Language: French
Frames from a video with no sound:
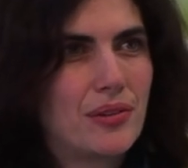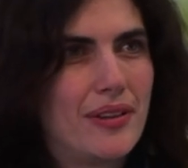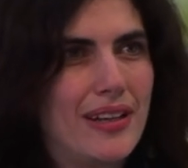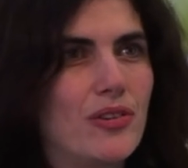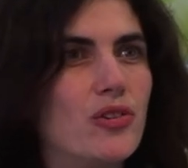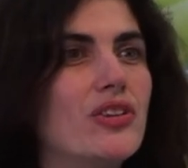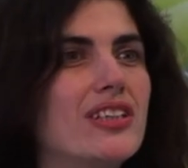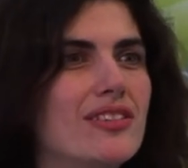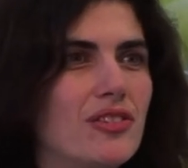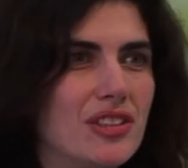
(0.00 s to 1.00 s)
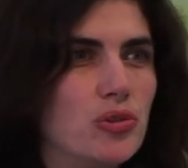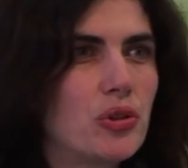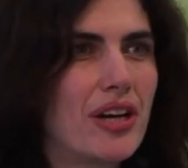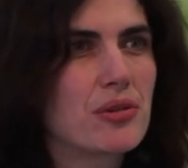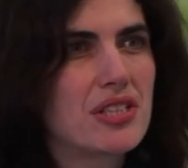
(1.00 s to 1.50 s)
alors dans les, dans les, deux
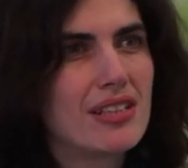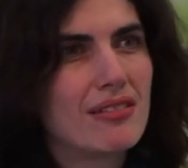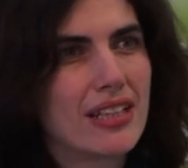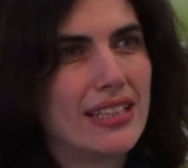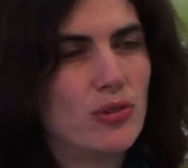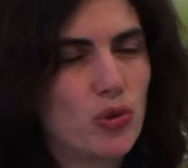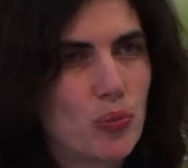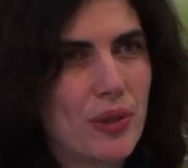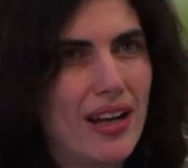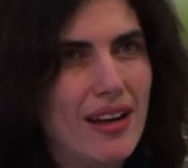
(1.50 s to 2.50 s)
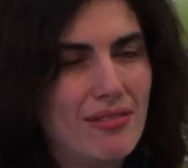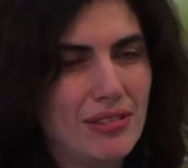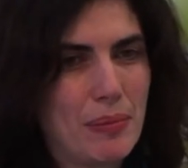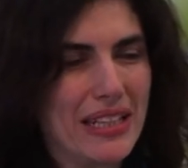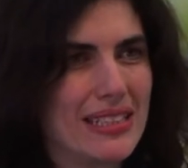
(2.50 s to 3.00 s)
cas aussi, dans le cas des deux opéras,
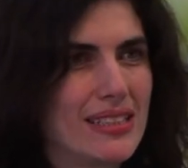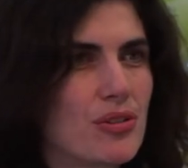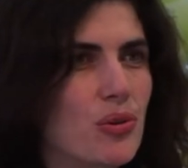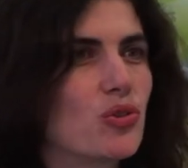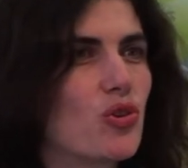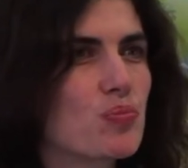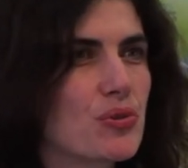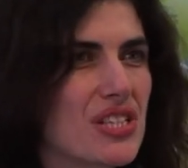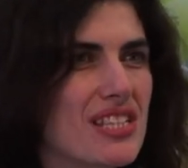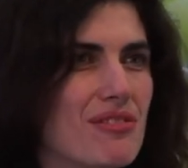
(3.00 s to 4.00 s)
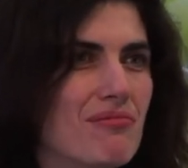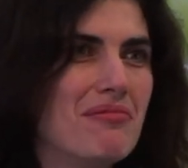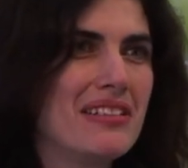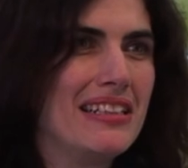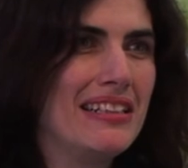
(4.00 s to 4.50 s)
on est parti sur une
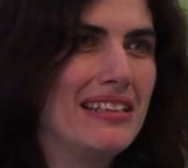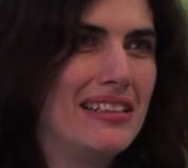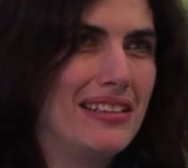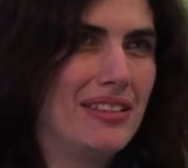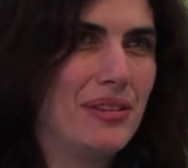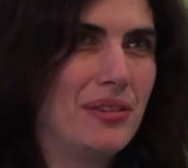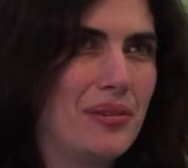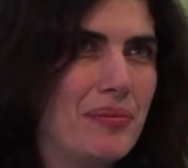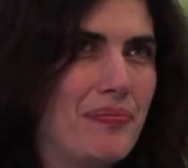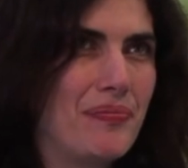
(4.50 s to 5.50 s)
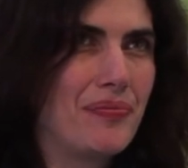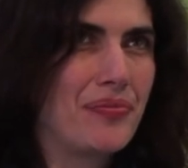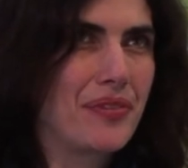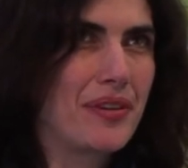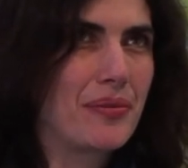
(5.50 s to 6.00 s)
transposition
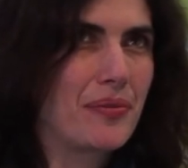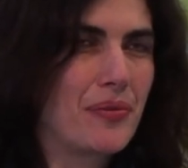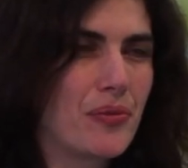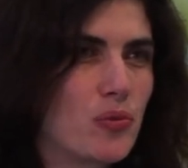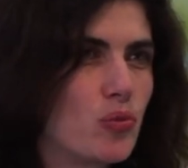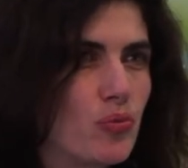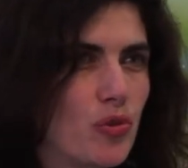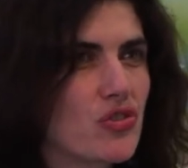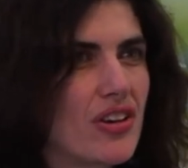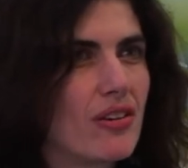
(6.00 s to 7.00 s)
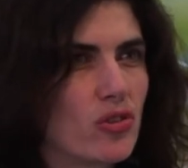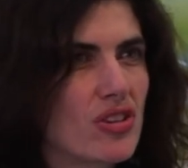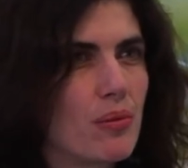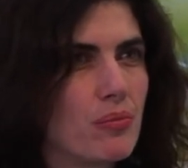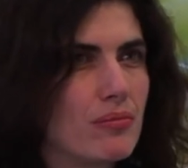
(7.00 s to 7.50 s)
dans,
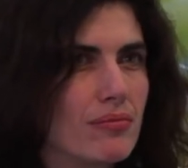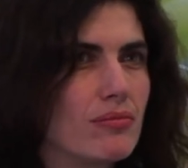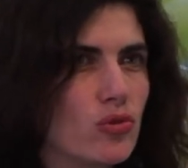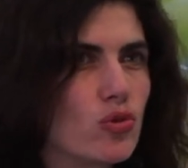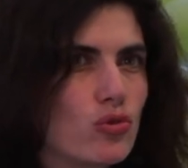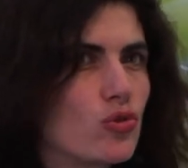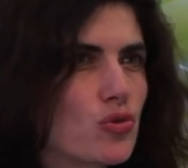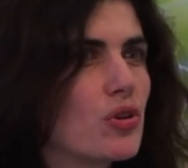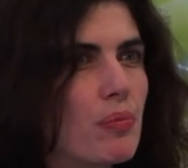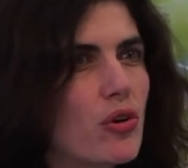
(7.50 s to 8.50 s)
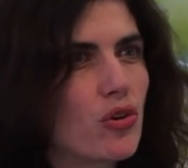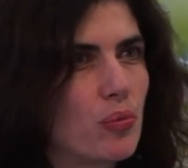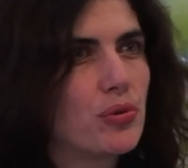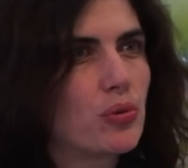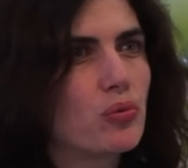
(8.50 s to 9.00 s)
dans, une époque
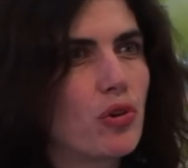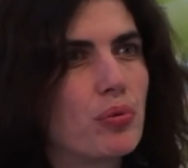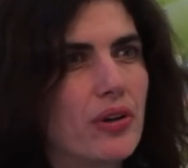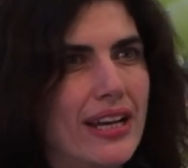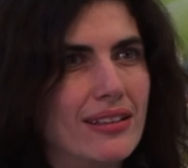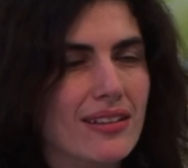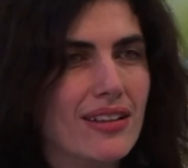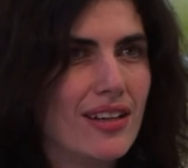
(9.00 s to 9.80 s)
plutôt contemporaine,